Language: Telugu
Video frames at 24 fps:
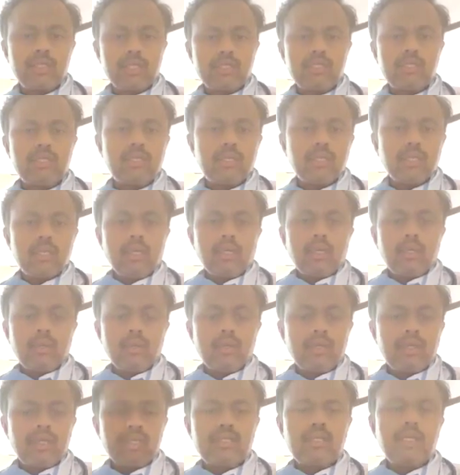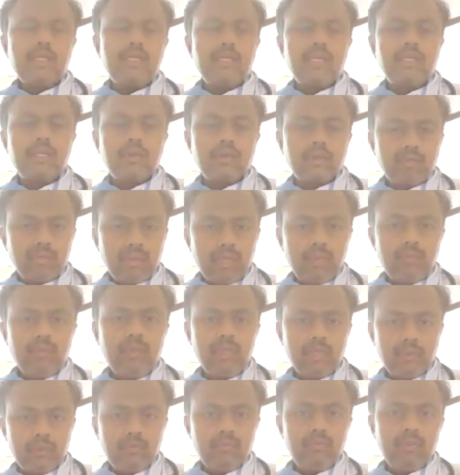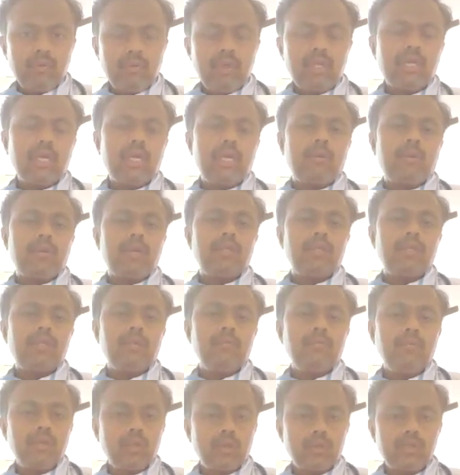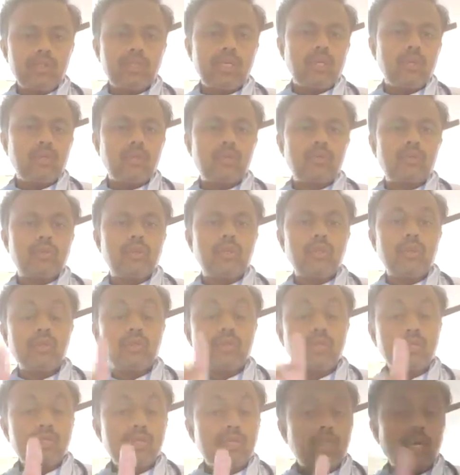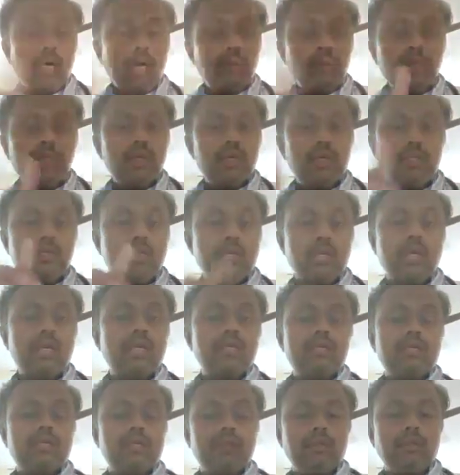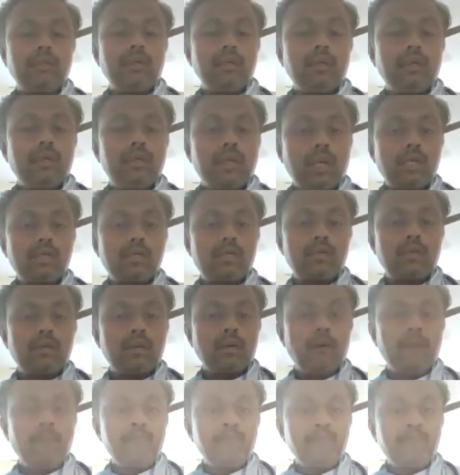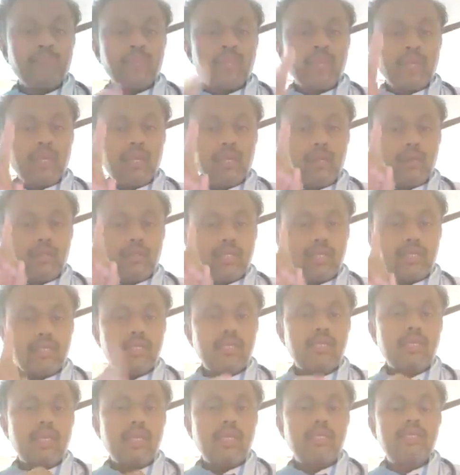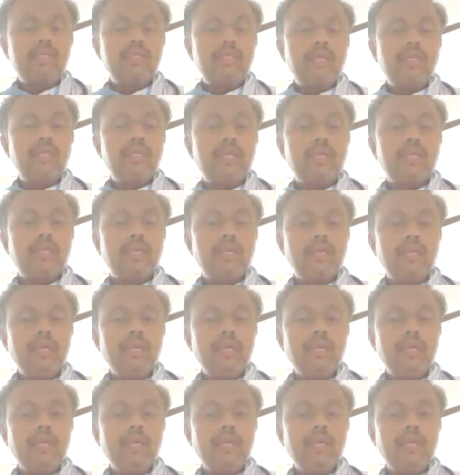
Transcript: చర్చ ఈరోజు డిస్కషన్ అంతా కూడా మీ మీ మీ వెనకాల పడింది మీ గురించి ఆలోచిస్తున్నారు ఈరోజు చర్చ దాని మీద జరగాల్సింది ఈ రాష్ట్రంలో ఈరోజు చర్చ జరగాల్సింది ఏంటంటే